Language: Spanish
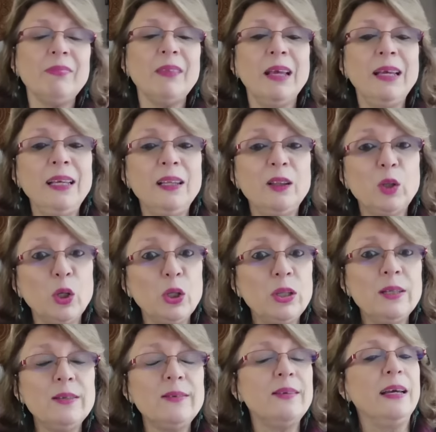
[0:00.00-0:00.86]
y
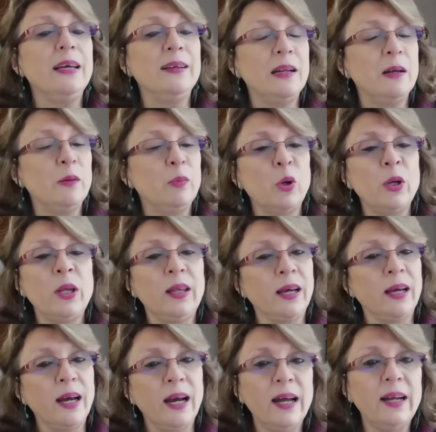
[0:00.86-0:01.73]
entonces eh, les voy a
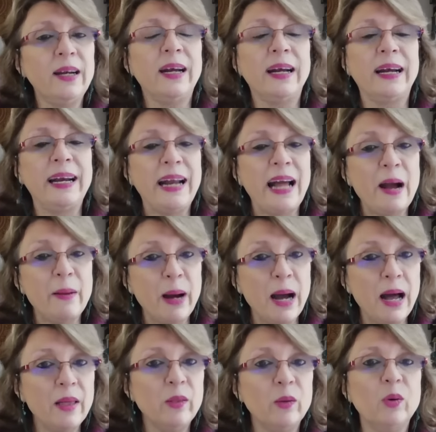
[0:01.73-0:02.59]
dejar
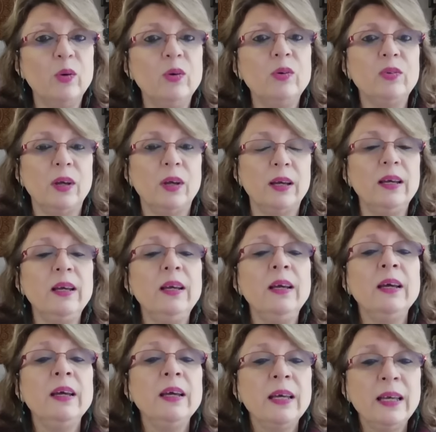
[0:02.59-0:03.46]
grabados
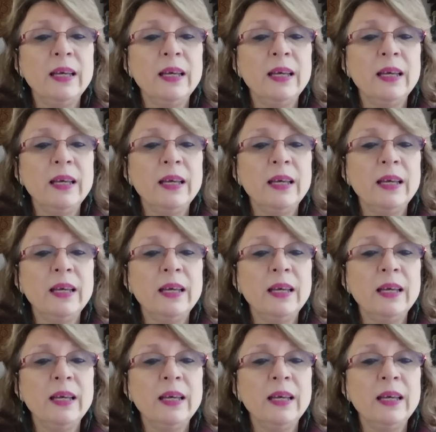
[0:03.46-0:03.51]
eh,